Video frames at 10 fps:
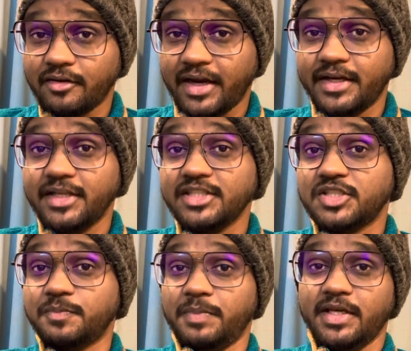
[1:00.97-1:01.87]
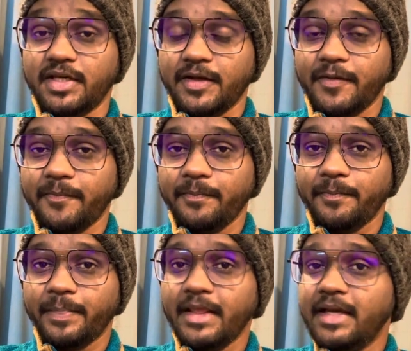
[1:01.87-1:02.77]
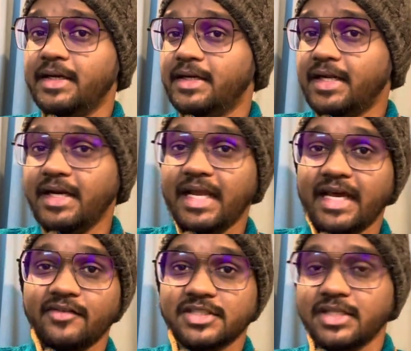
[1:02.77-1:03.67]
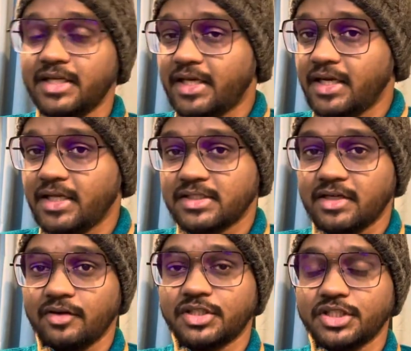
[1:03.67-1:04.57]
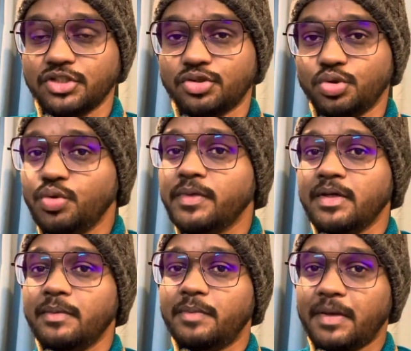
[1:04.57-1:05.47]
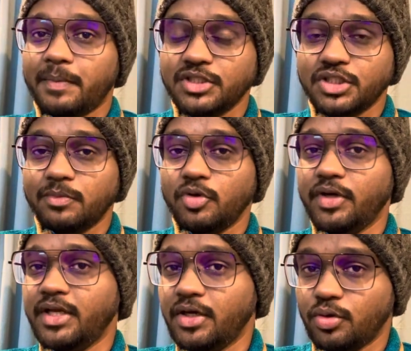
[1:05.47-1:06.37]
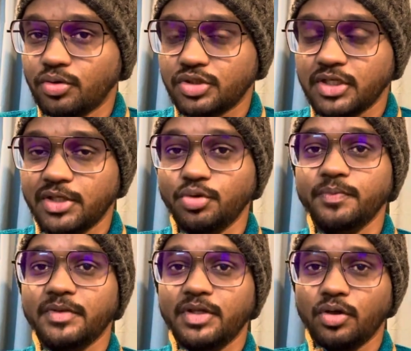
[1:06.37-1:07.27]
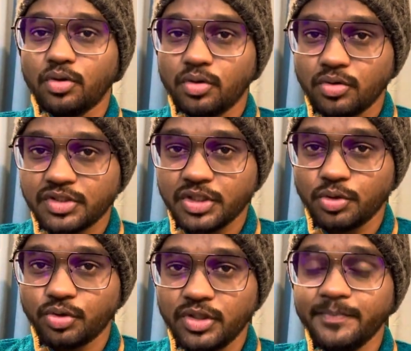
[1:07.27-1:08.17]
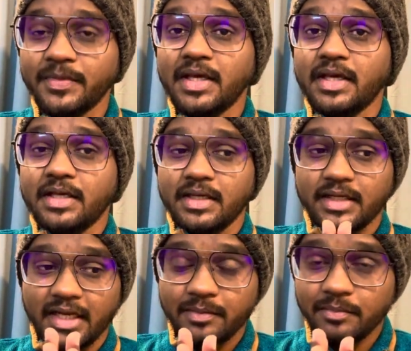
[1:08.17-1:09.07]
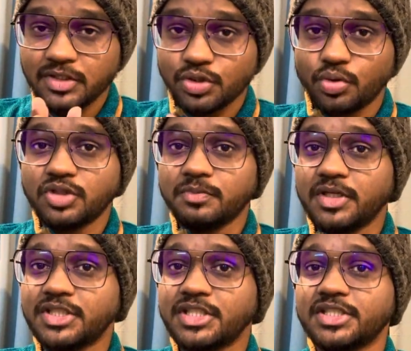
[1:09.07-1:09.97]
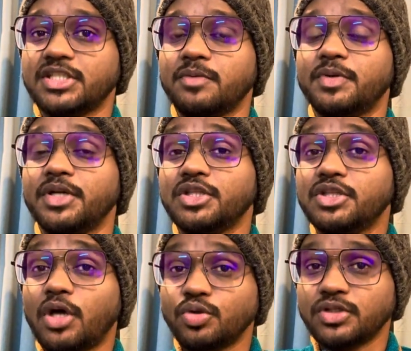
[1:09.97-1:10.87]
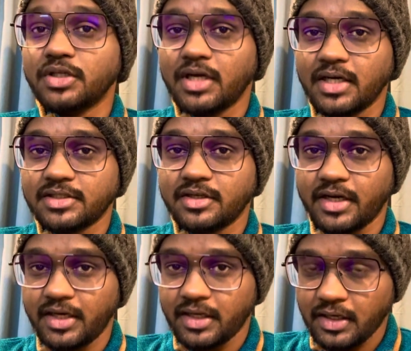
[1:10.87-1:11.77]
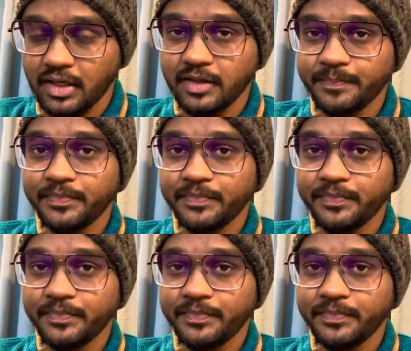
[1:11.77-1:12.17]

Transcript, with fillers: రైటింగ్ స్పీకింగ్ టెన్ లాంగ్వేజ్ లెర్నింగ్ ఏరియాస్ కవర్ చేస్తూ ప్రపంచంలోనే ఏ కోర్స్ లేదు ఈ ఒక్క కోర్సే ఉంది ఈ టెన్ మంత్స్ కోర్స్ మీరు చేసేటప్పటికి థౌజండ్ అవర్స్ ట్రైనింగ్ లాగా